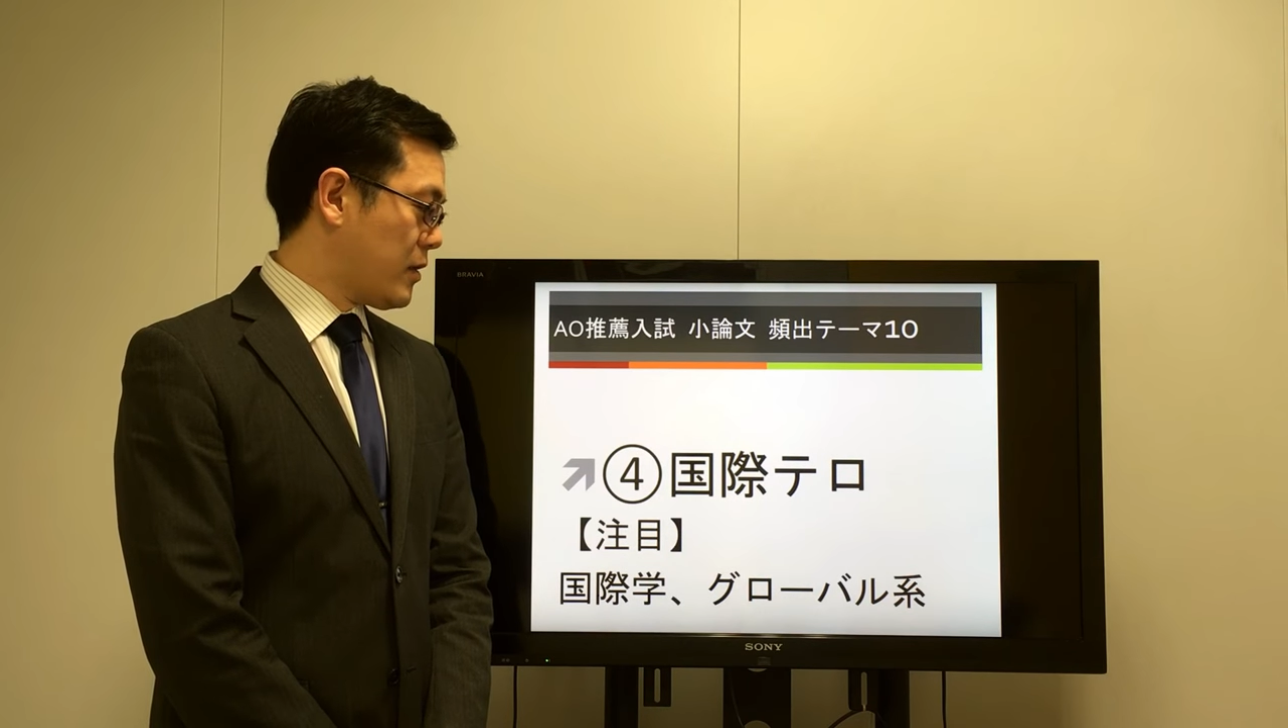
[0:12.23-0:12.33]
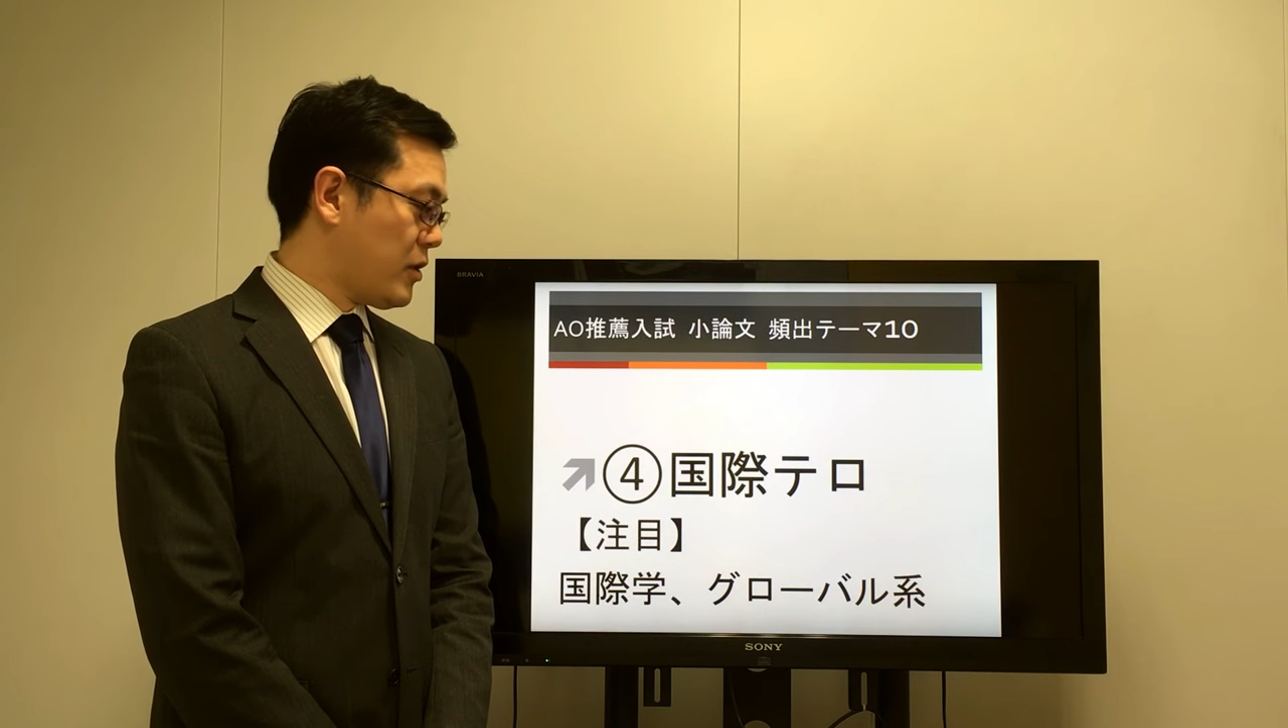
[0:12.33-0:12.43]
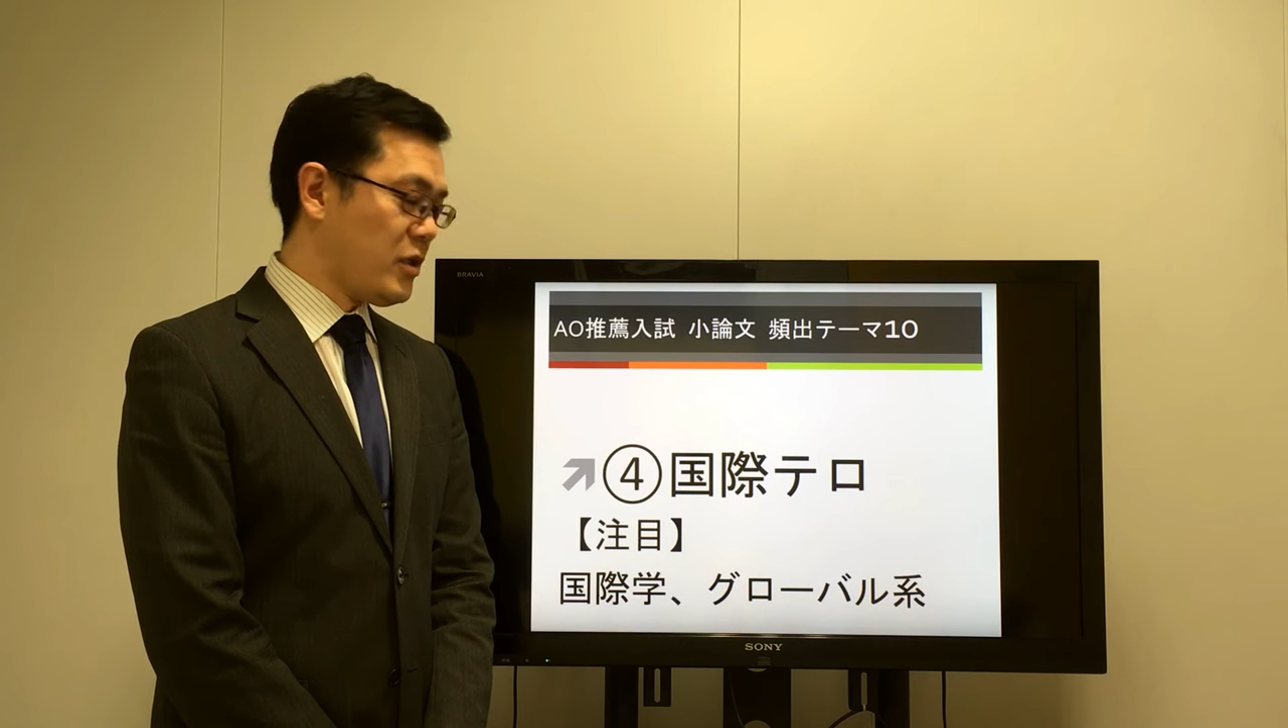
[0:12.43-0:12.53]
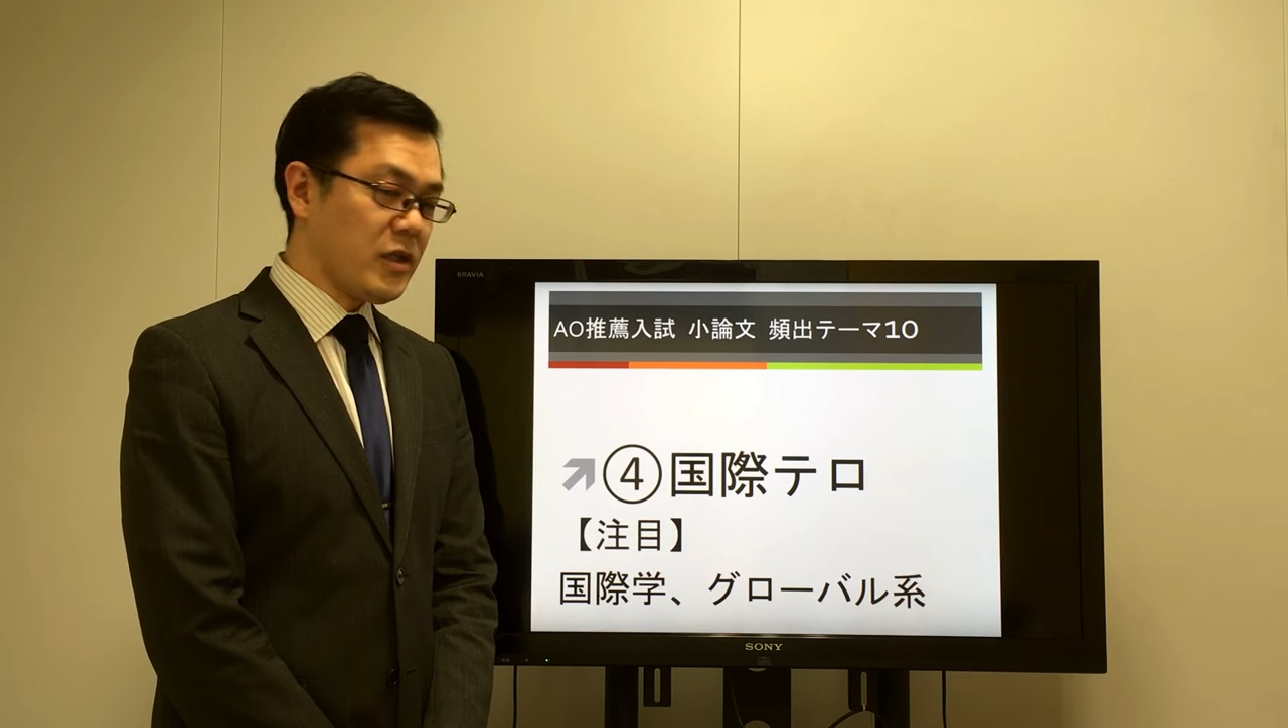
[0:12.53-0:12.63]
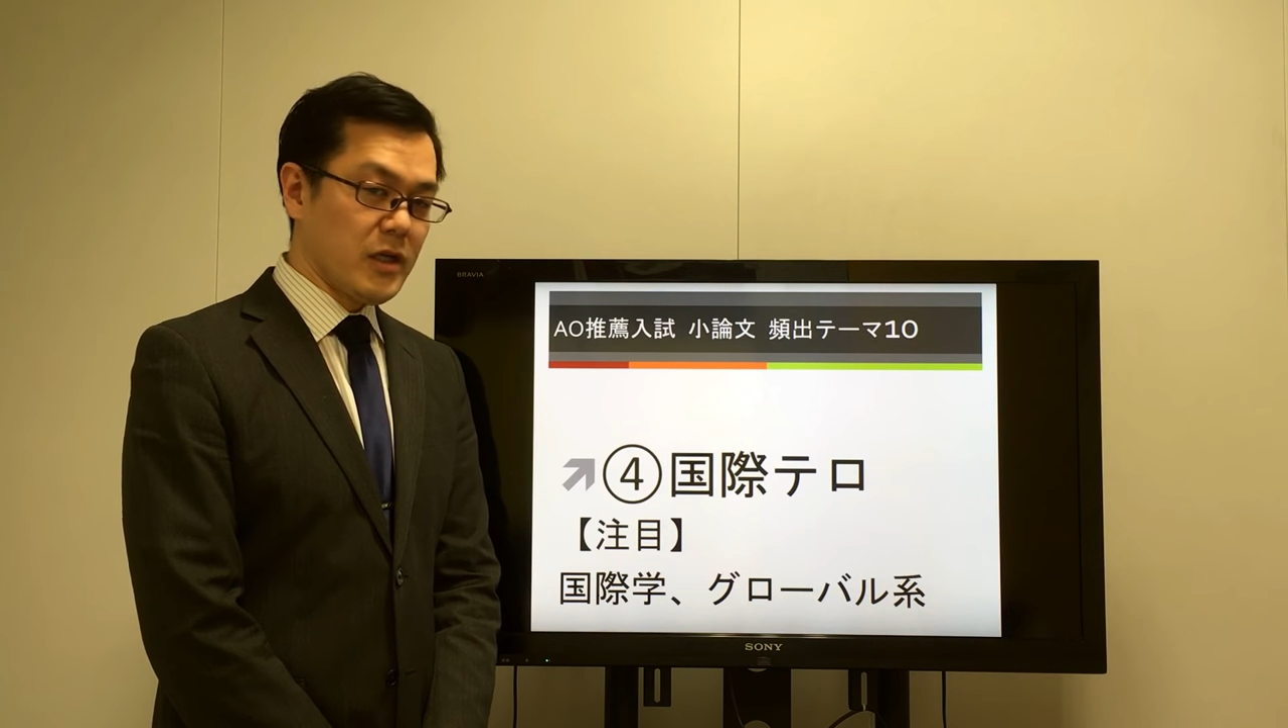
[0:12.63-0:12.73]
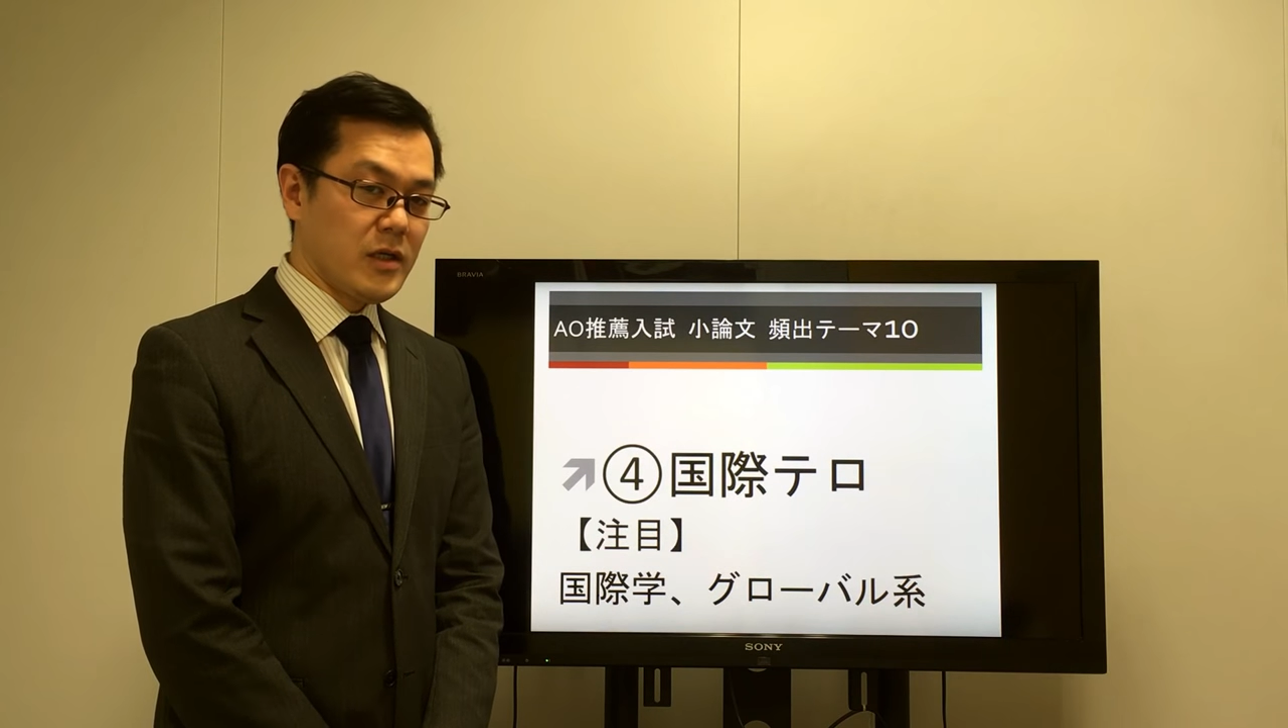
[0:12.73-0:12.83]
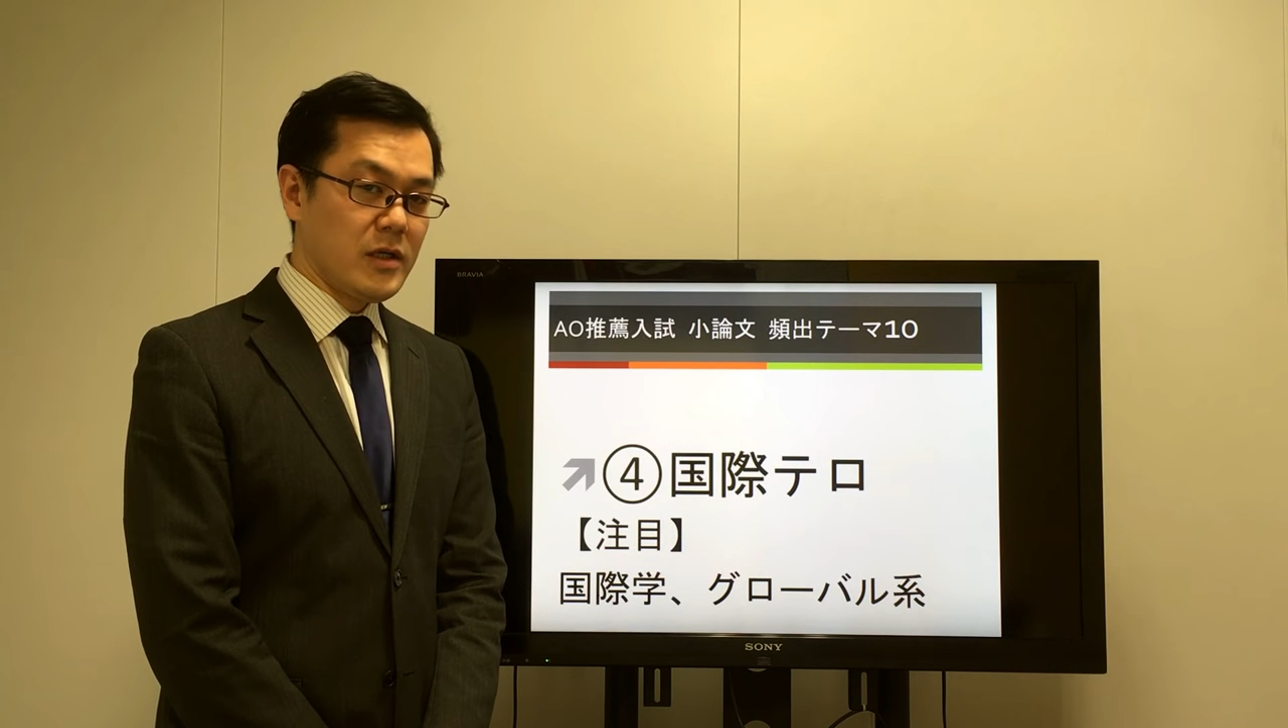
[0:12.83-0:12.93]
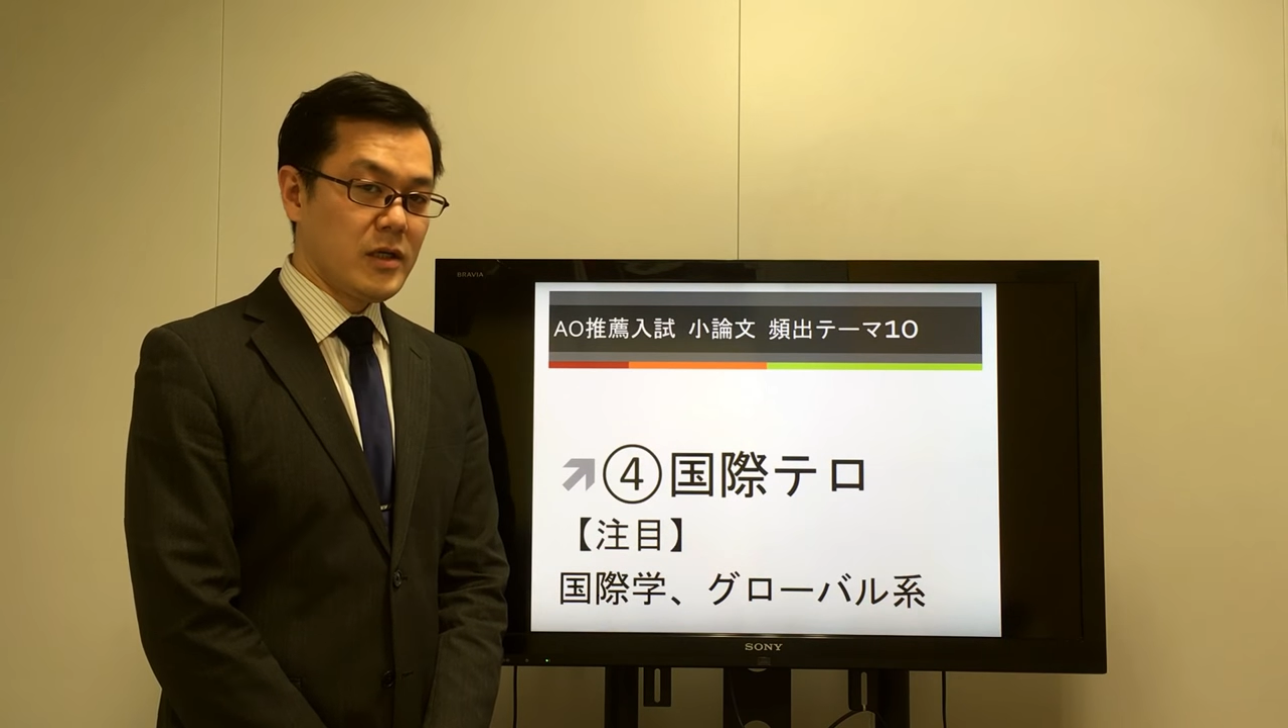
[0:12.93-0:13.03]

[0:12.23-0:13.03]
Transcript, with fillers: 近年